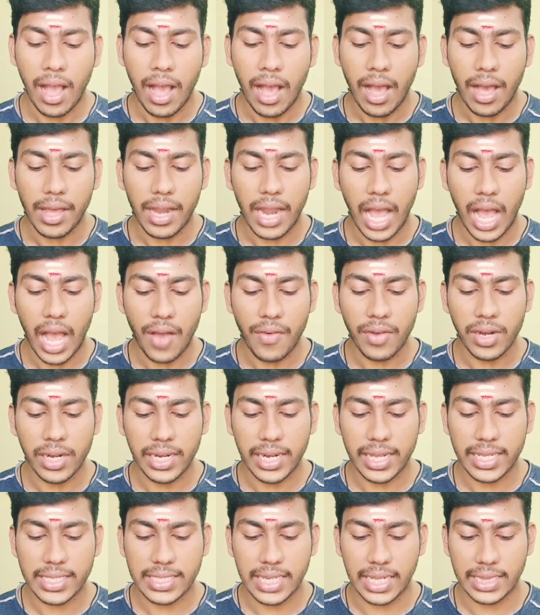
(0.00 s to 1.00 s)

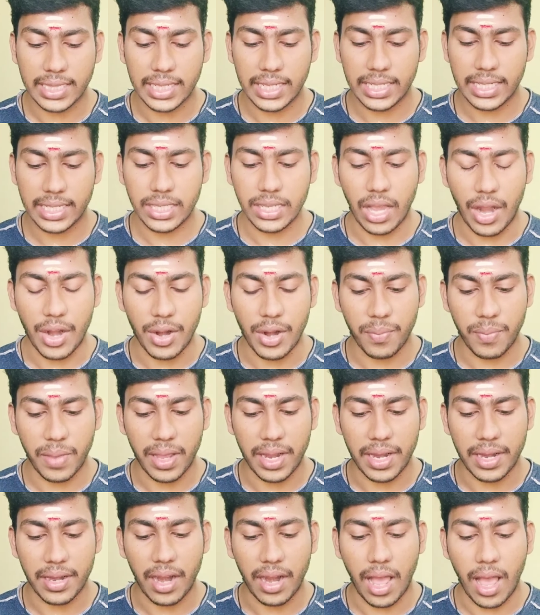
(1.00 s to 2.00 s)
ராவணனை சந்தித்து
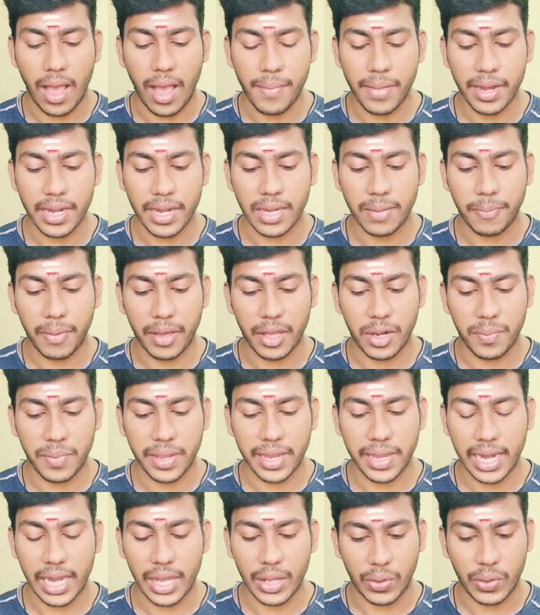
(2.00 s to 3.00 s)
அனுமன் ராமனின்
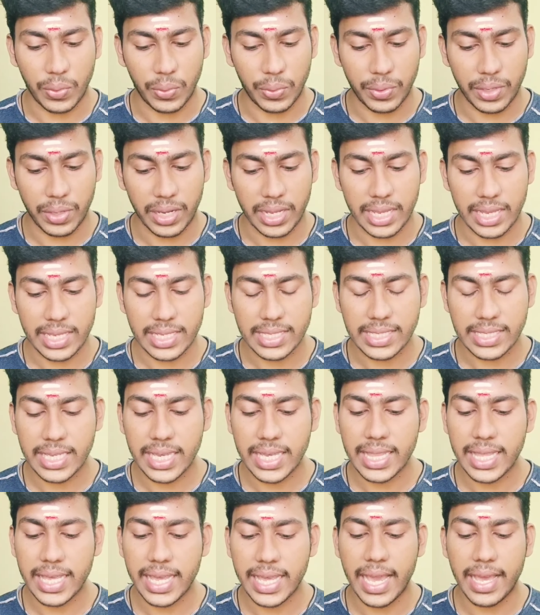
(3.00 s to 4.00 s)
பெருமைகளை கூறி
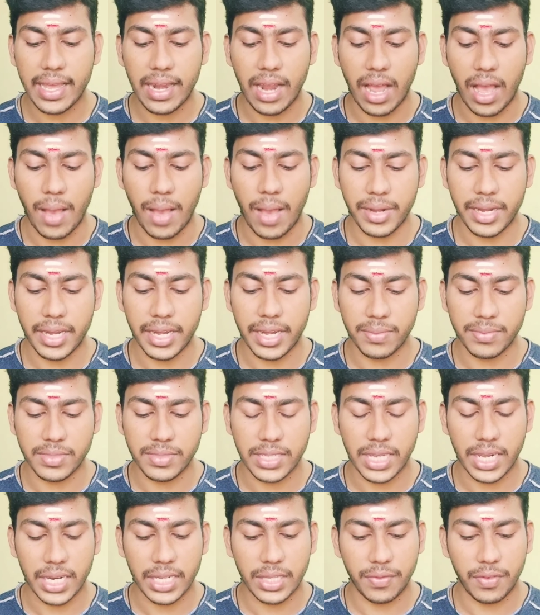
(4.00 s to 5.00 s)
சீதையை ராமனிடம்
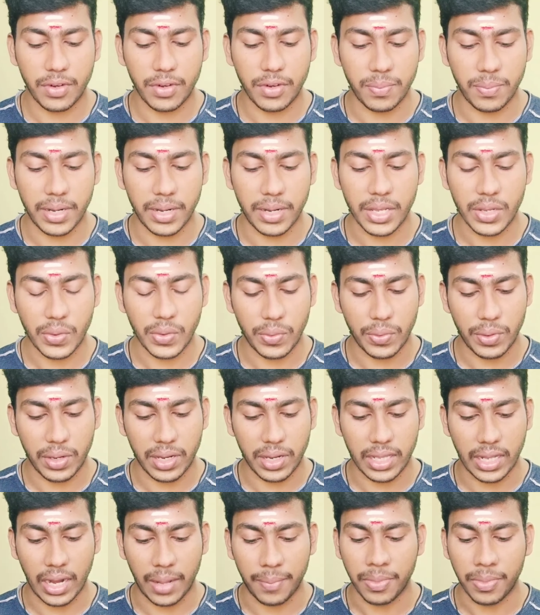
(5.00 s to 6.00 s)
சேர்த்து விடும்படி
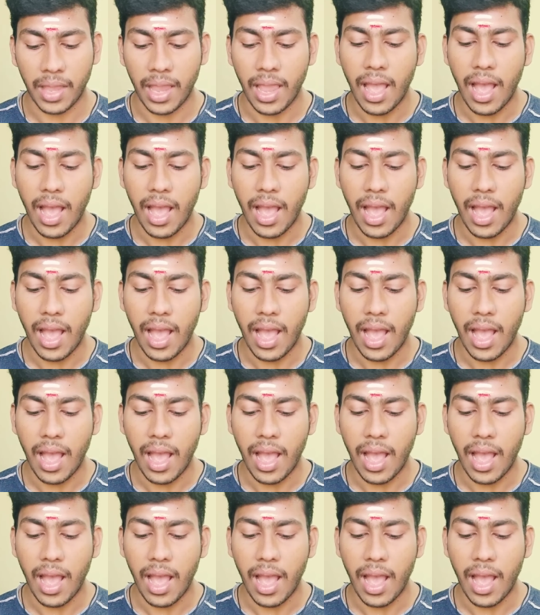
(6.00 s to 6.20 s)
கூறுகிறார்